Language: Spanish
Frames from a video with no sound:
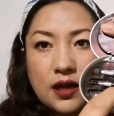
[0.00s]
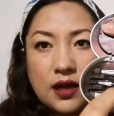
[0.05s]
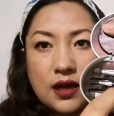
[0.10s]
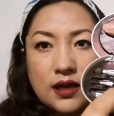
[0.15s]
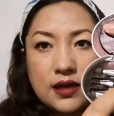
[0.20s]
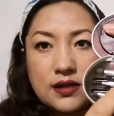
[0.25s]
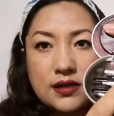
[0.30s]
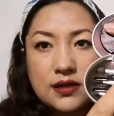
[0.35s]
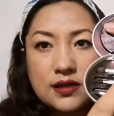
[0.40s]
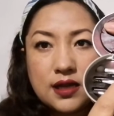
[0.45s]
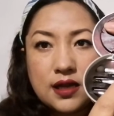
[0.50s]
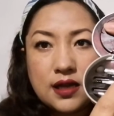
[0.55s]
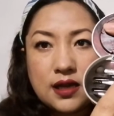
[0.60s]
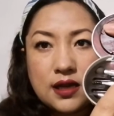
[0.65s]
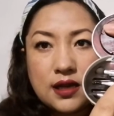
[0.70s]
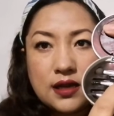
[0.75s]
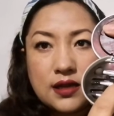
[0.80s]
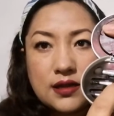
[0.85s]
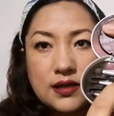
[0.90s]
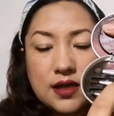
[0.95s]

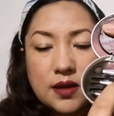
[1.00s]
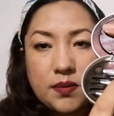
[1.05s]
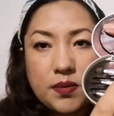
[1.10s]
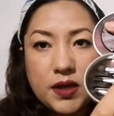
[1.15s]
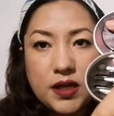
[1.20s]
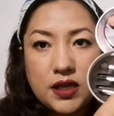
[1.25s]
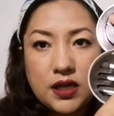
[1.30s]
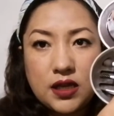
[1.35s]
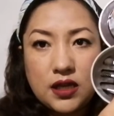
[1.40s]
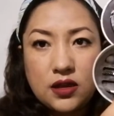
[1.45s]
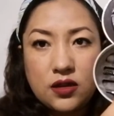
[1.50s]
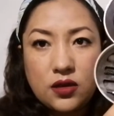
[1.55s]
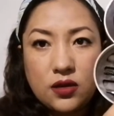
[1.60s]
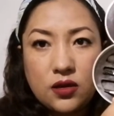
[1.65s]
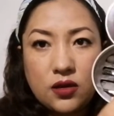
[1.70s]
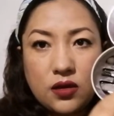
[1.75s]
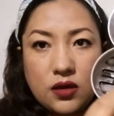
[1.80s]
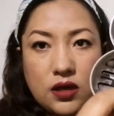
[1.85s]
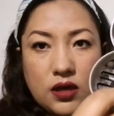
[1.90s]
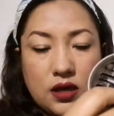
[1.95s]
este
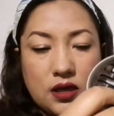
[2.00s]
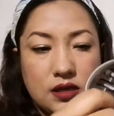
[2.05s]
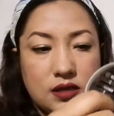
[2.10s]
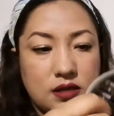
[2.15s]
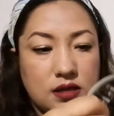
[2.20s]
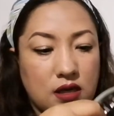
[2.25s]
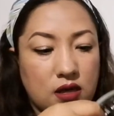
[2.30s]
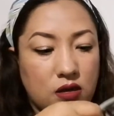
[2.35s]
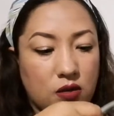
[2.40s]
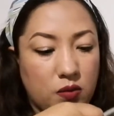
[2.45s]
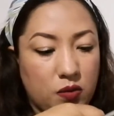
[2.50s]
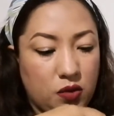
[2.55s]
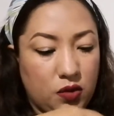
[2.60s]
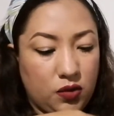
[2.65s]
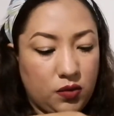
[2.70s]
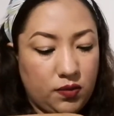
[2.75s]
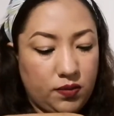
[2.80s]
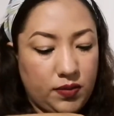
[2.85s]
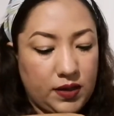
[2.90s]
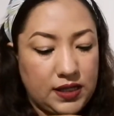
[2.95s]
cepillito y este
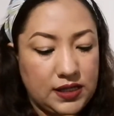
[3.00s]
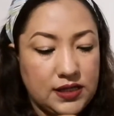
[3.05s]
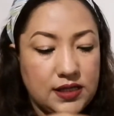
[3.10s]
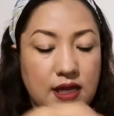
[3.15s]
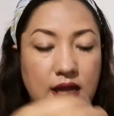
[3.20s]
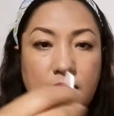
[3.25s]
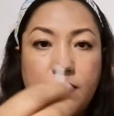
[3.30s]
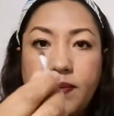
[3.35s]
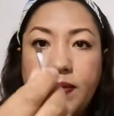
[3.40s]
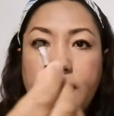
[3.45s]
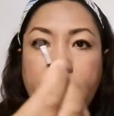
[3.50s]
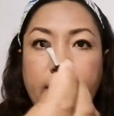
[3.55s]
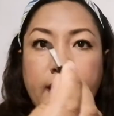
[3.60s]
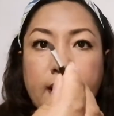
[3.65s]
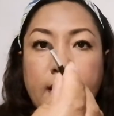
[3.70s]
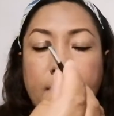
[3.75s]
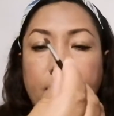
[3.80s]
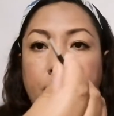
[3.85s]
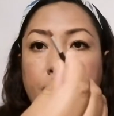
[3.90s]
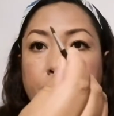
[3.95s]
como pincel
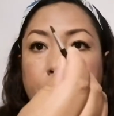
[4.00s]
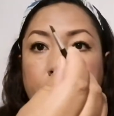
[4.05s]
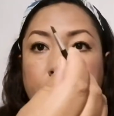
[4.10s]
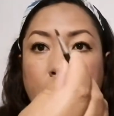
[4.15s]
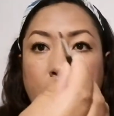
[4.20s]
para mm,